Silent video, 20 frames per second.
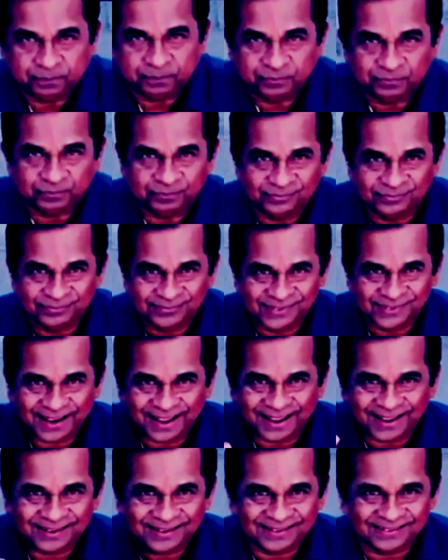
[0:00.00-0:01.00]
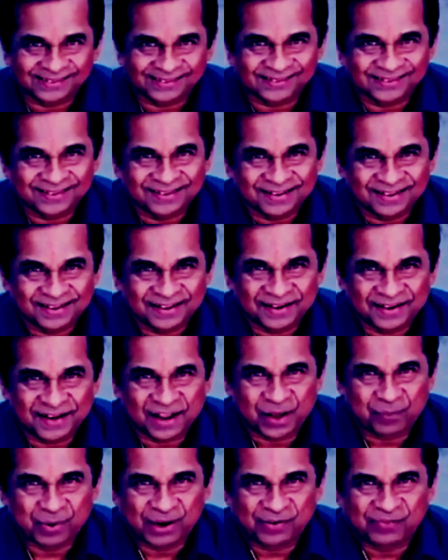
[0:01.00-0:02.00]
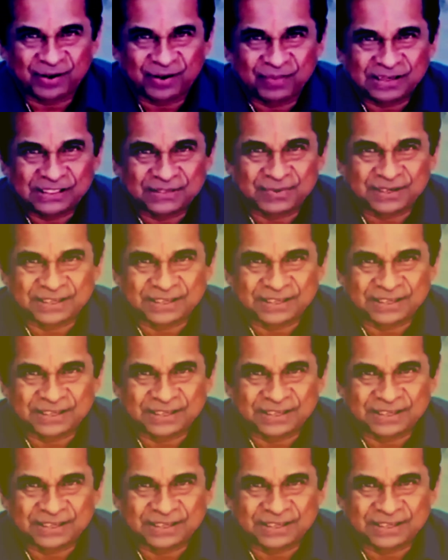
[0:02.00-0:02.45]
హలో మై డియర్ రొమాటిక్ సబ్స్క్రైబర్స్ వెల్కమ్ బ్యాక్ టు అనదర్